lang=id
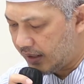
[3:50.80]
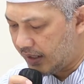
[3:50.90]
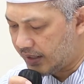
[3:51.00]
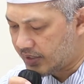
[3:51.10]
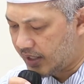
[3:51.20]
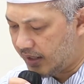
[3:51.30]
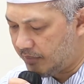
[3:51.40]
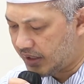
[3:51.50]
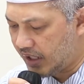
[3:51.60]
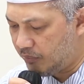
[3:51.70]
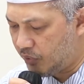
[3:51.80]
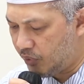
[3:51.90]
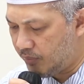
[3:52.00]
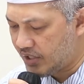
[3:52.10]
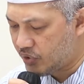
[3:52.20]
Kata sahabat
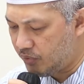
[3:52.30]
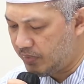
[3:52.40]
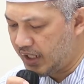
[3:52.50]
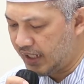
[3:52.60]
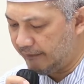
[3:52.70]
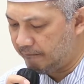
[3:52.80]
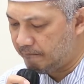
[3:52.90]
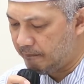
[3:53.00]
Abu Mas'ud begini,